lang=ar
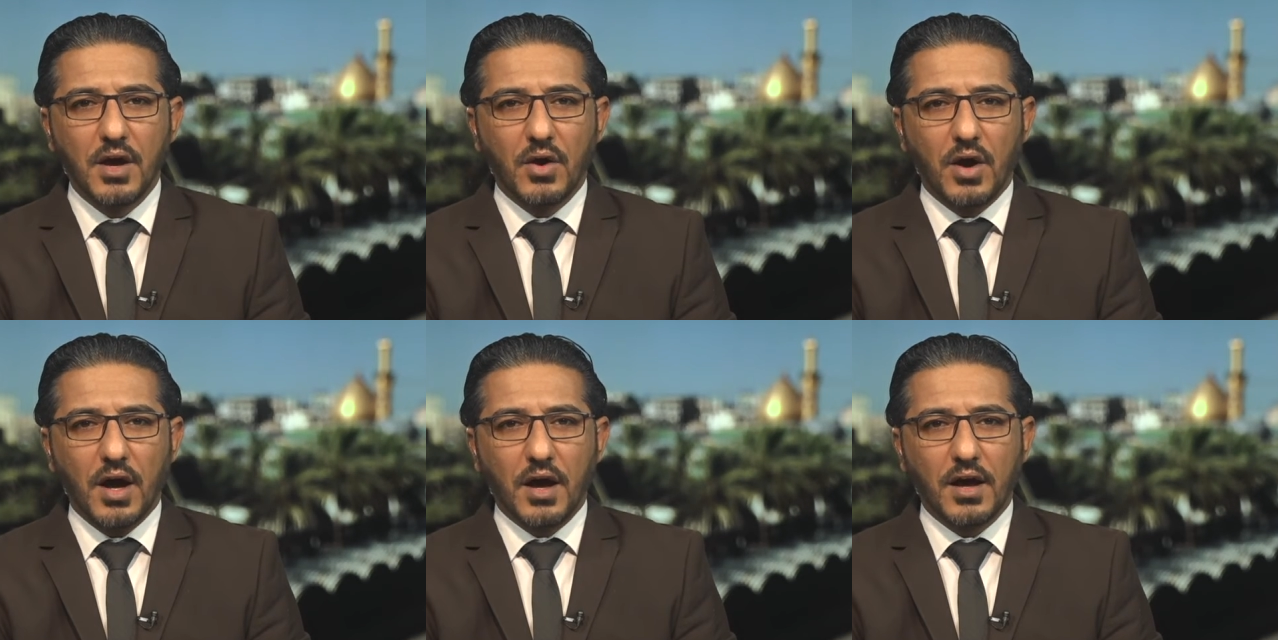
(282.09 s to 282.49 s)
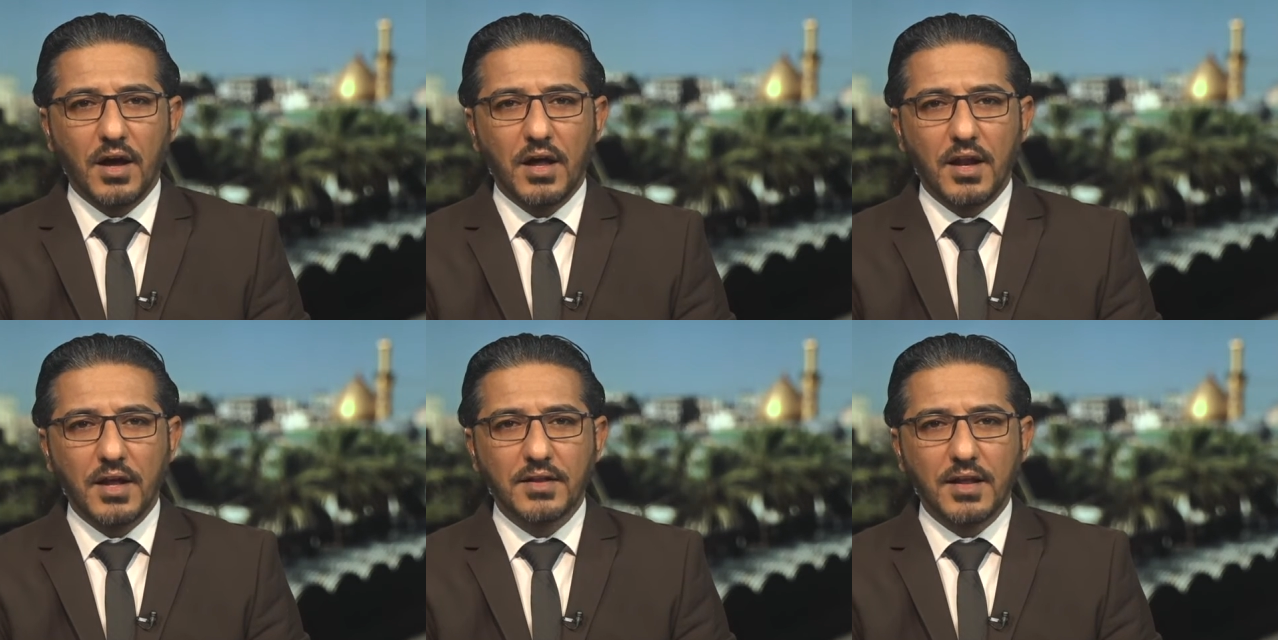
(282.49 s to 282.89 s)

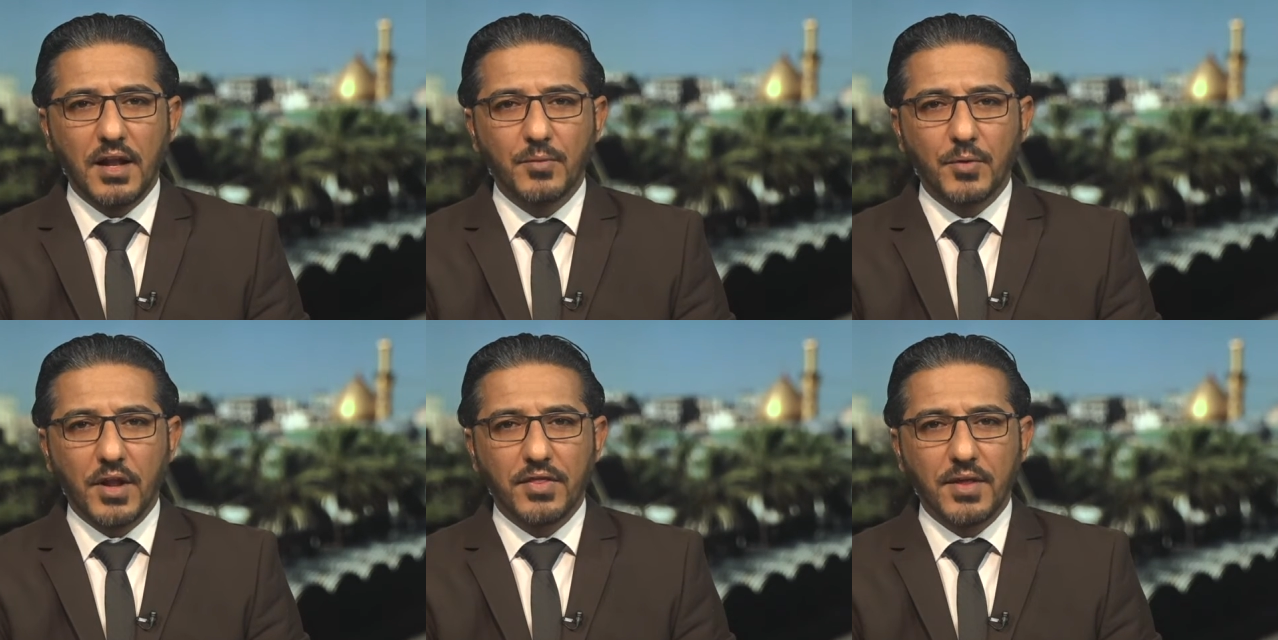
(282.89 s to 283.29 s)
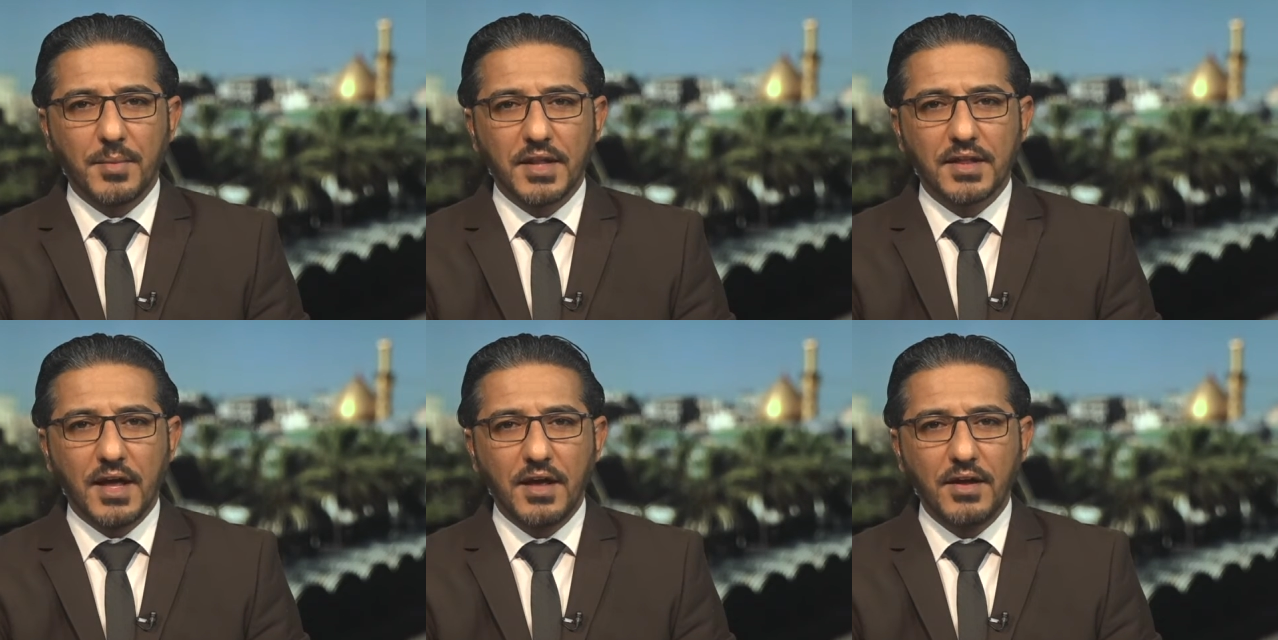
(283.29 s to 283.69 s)
وقالت
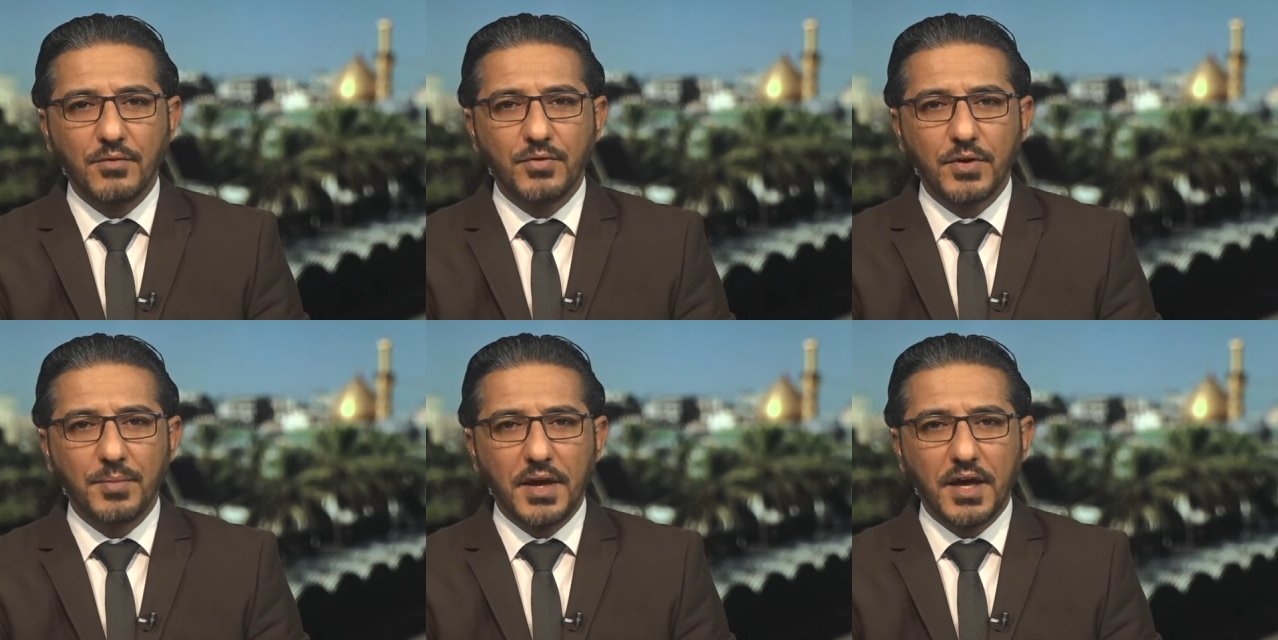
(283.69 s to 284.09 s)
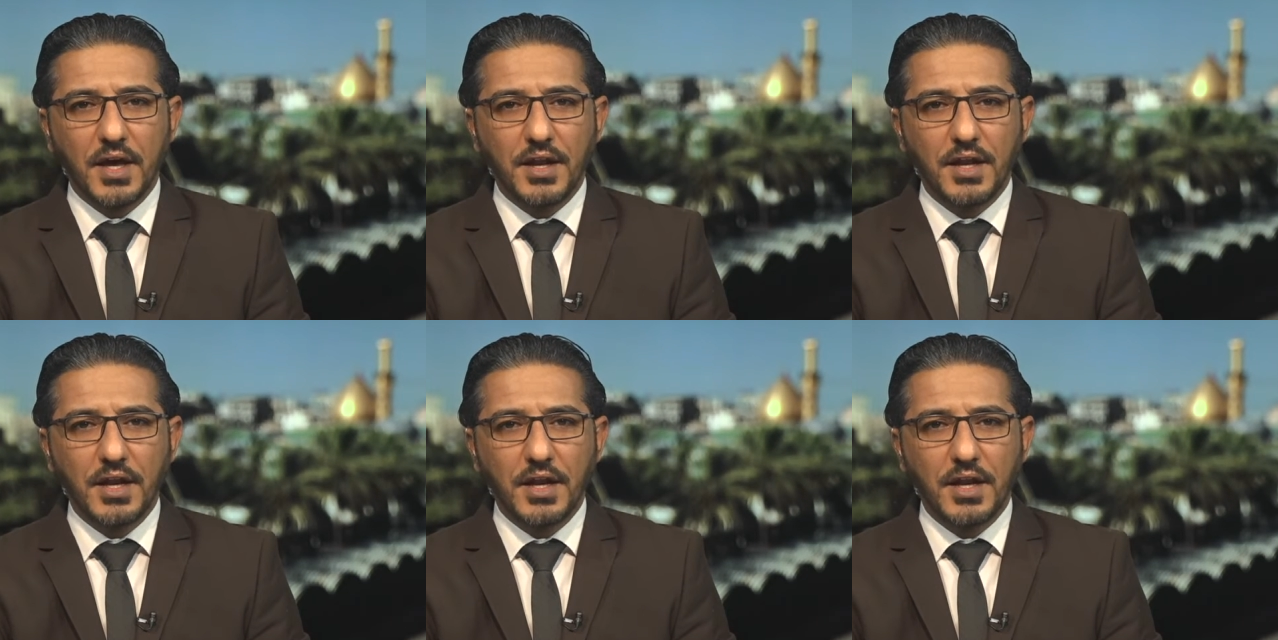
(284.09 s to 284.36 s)
المنظمتان في بيان